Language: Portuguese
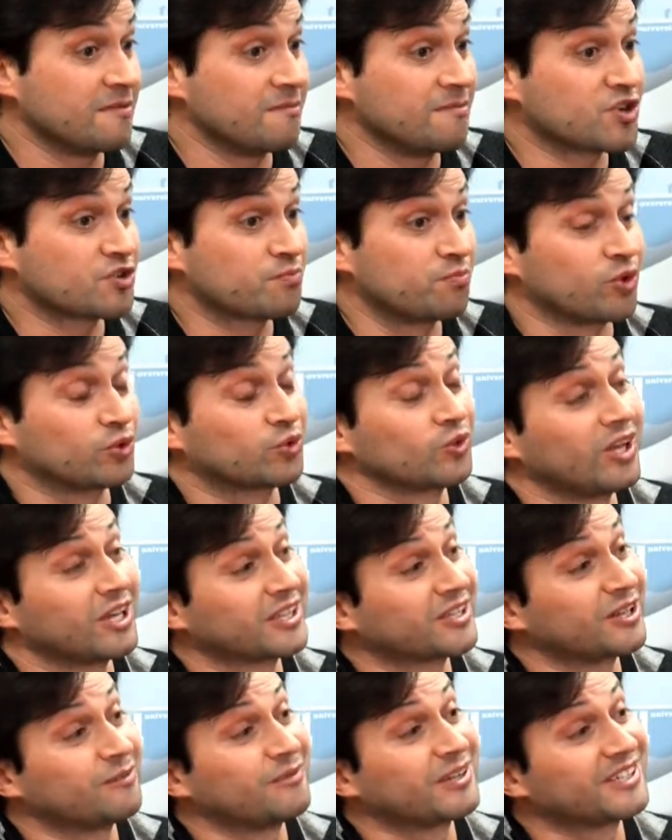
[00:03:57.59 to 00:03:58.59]
Mas por outro
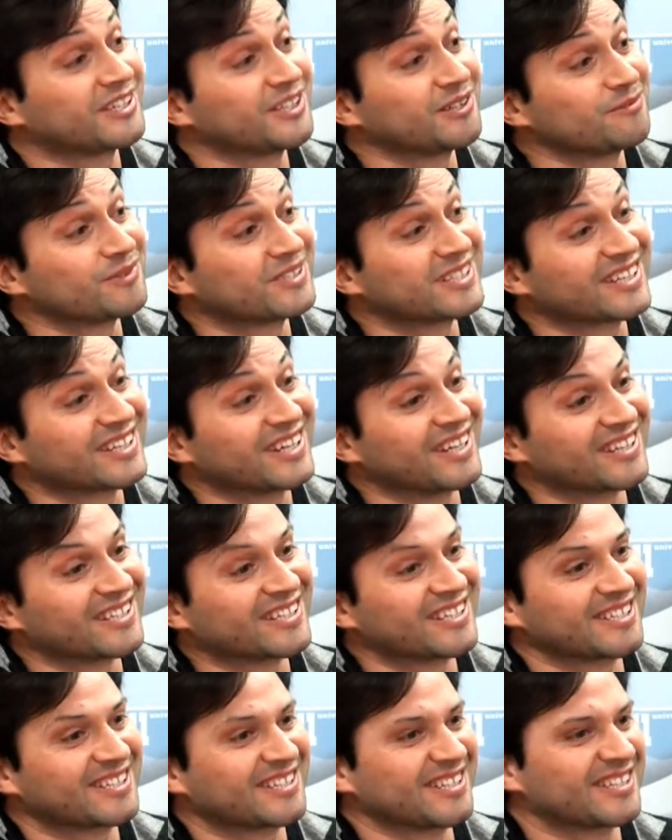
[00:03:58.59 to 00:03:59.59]
lado, também temos aquela
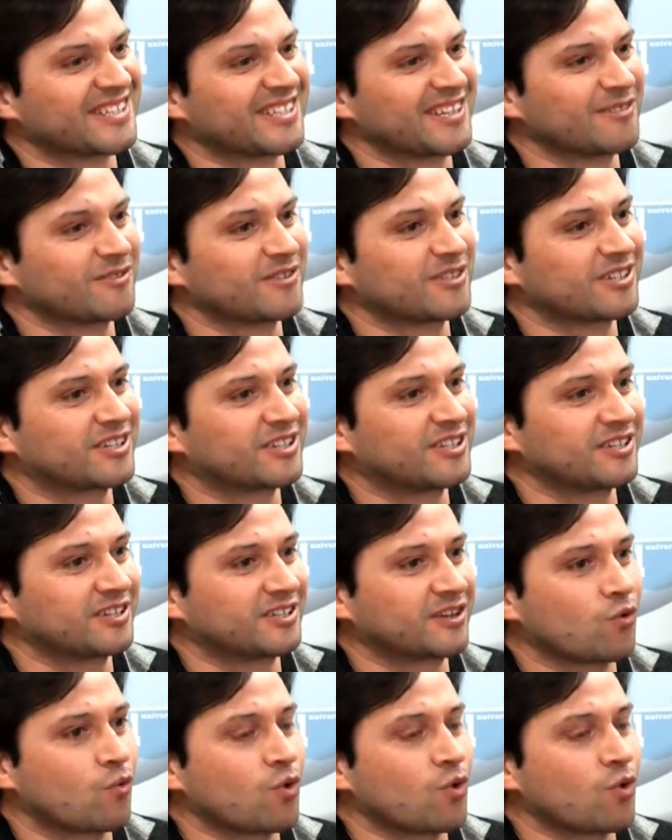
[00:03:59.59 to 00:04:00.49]
sensação de que